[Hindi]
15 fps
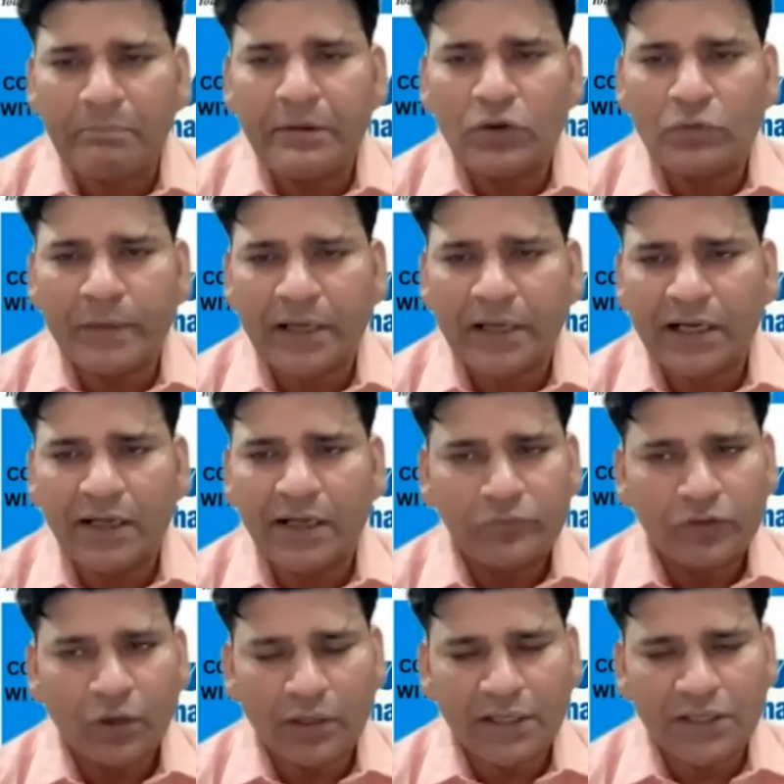रुपए का
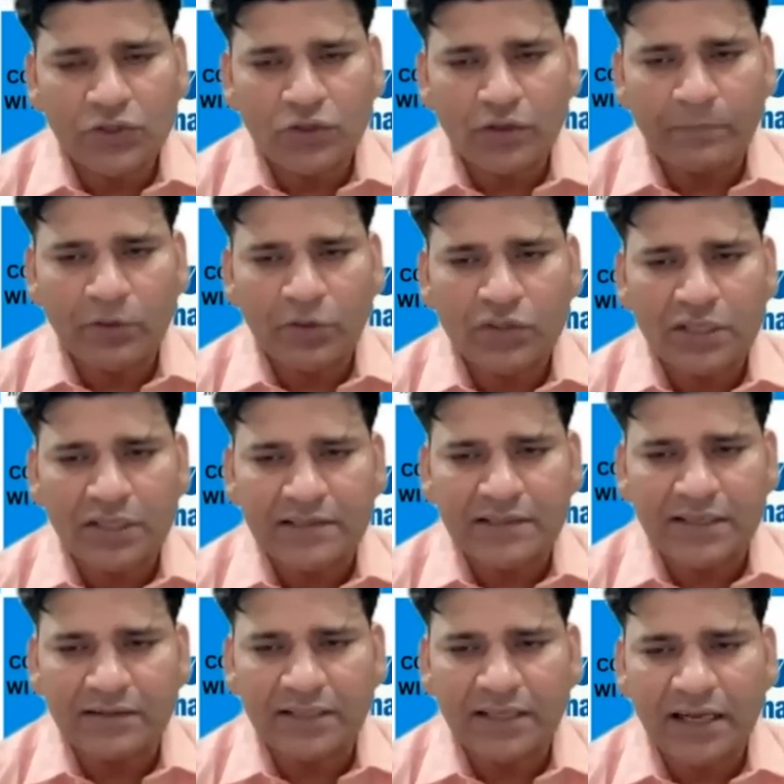और स्टॉप लॉस रख
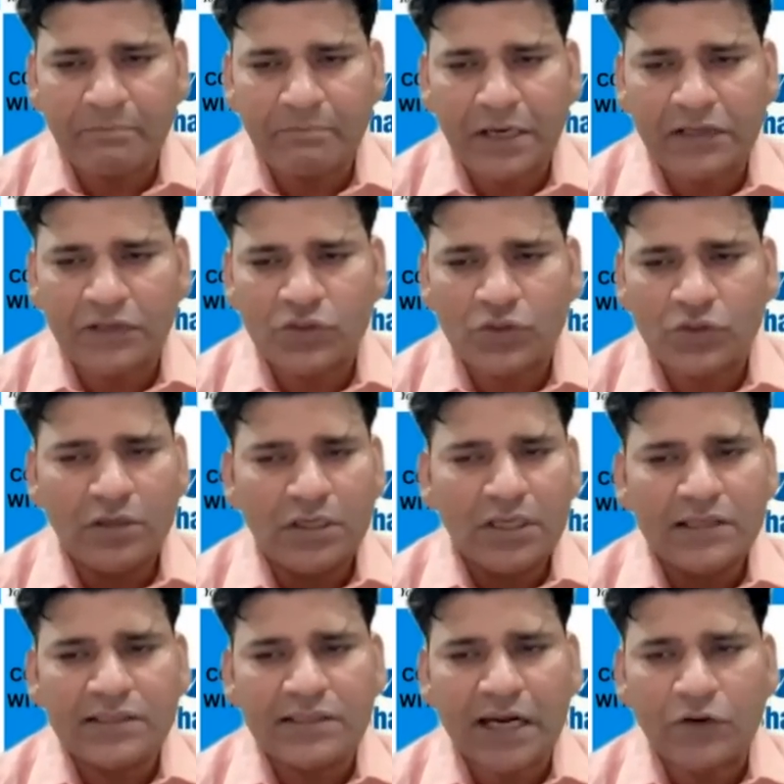सकते हैं आप पांच
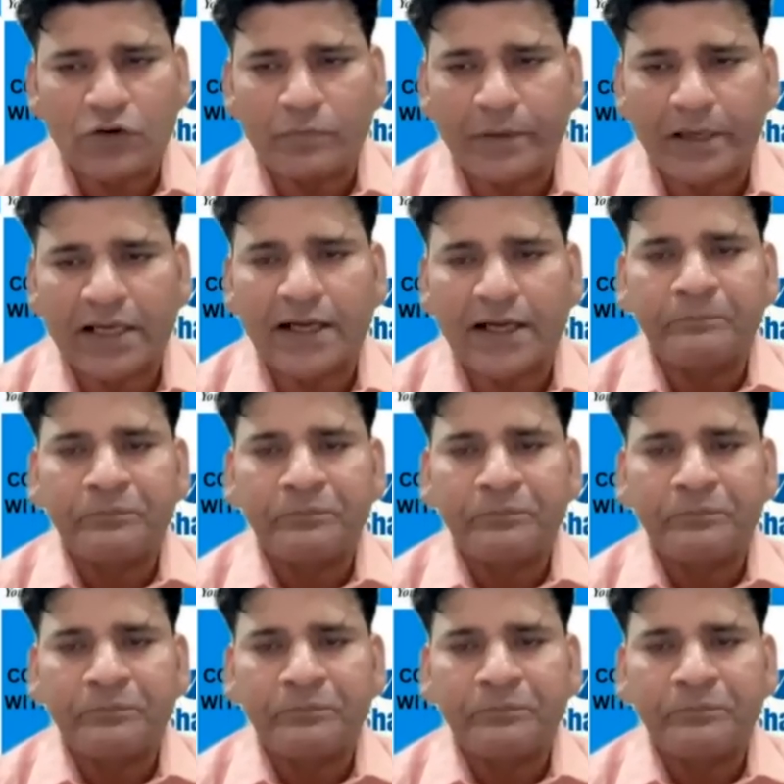रुपए का